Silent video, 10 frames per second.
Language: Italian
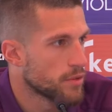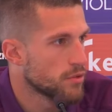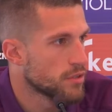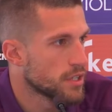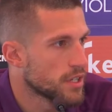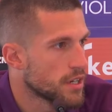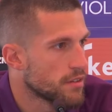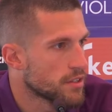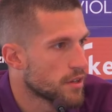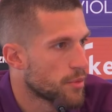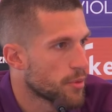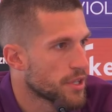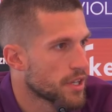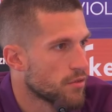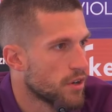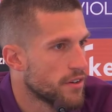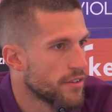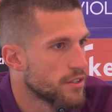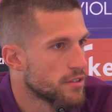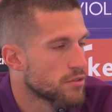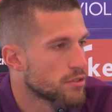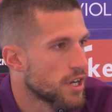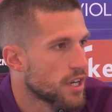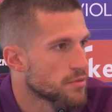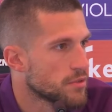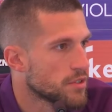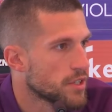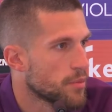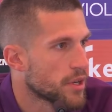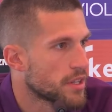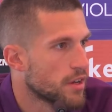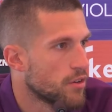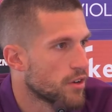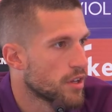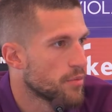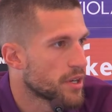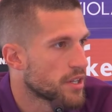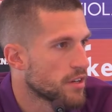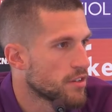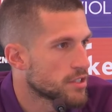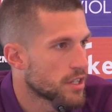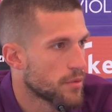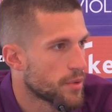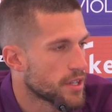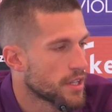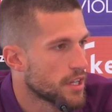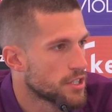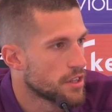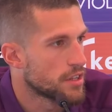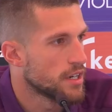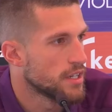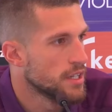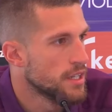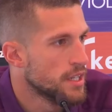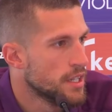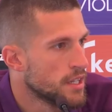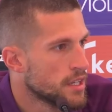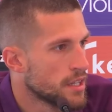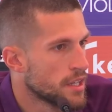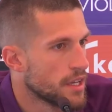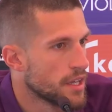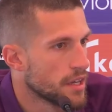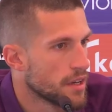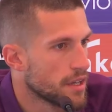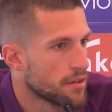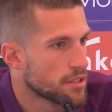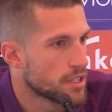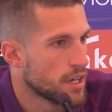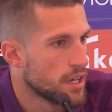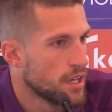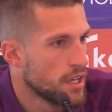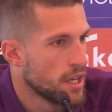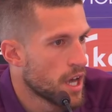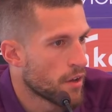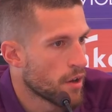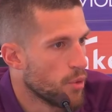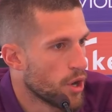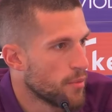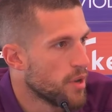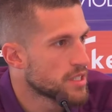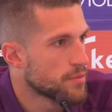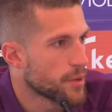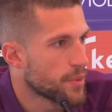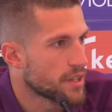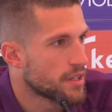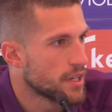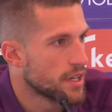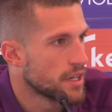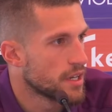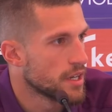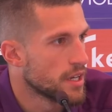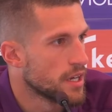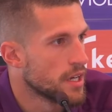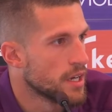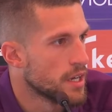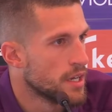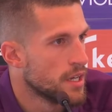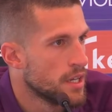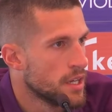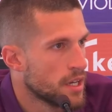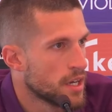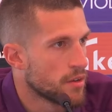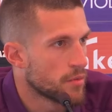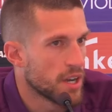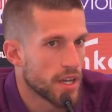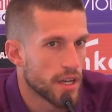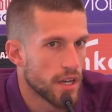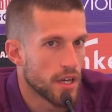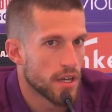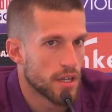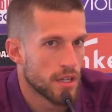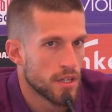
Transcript: tutti, è arrivata una proprietà nuova, vedo entusiasmo da parte loro, da parte nostra, da parte della città. E questa è una buona base per partire. E è normale che